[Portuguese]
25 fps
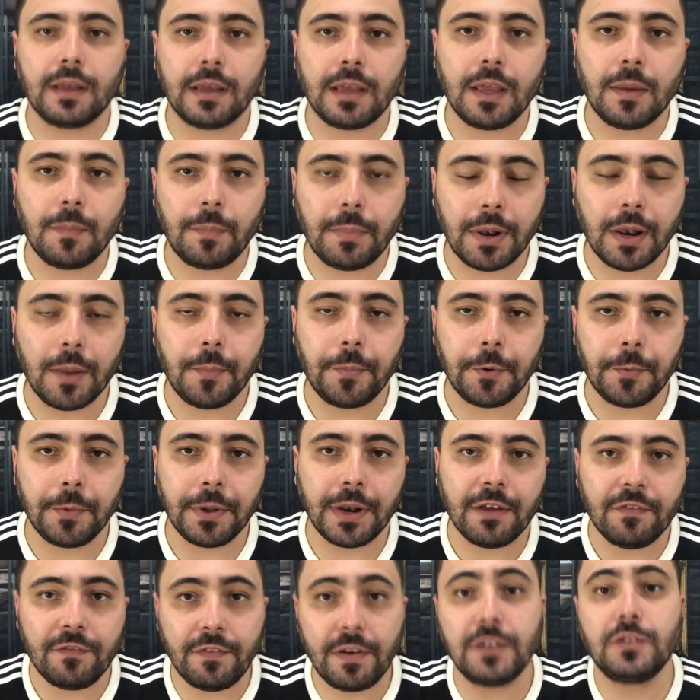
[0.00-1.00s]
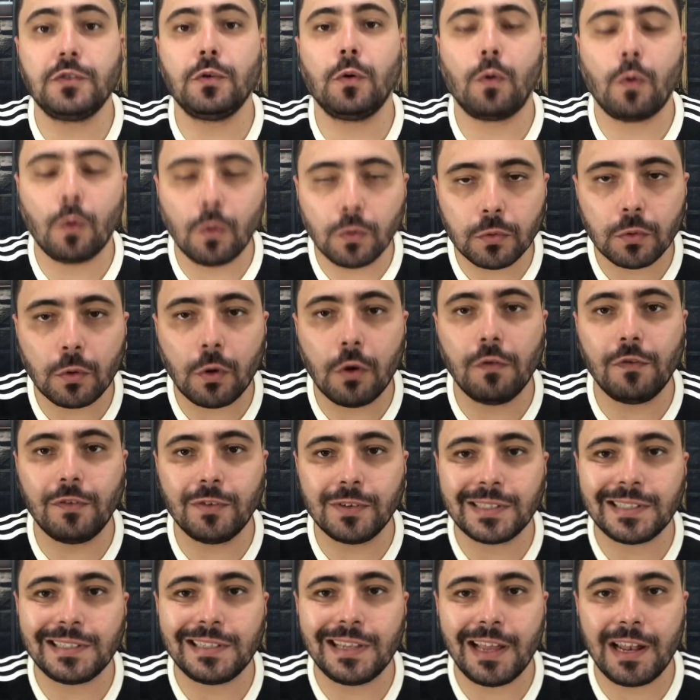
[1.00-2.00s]
aqui pela primeira vez, eu conto com
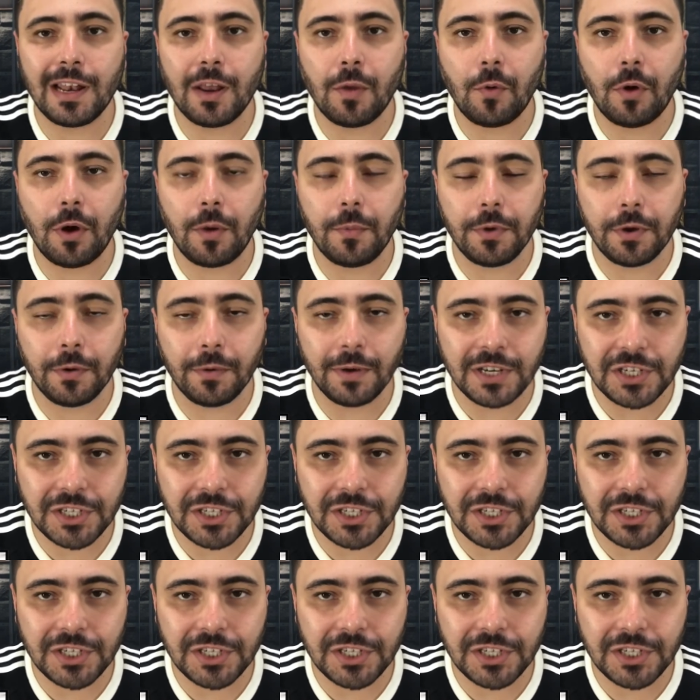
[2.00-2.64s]
você, né, meu amigo?